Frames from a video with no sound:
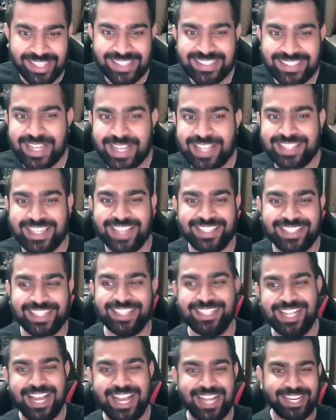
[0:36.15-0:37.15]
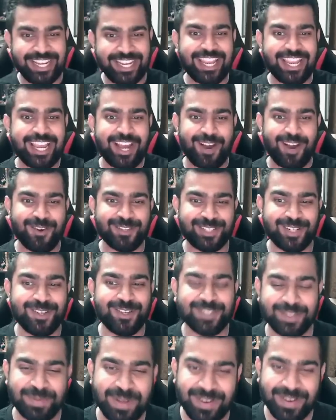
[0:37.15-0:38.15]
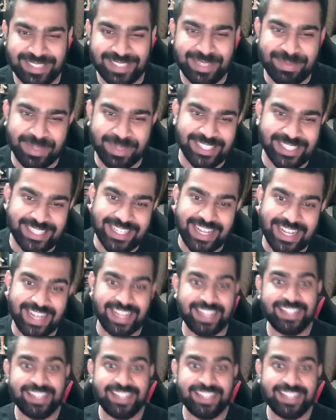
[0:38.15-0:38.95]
இந்த செஷன் நான் ஏன் அவசர அவசரமா வந்தேன்னு பாத்தீங்கன்னா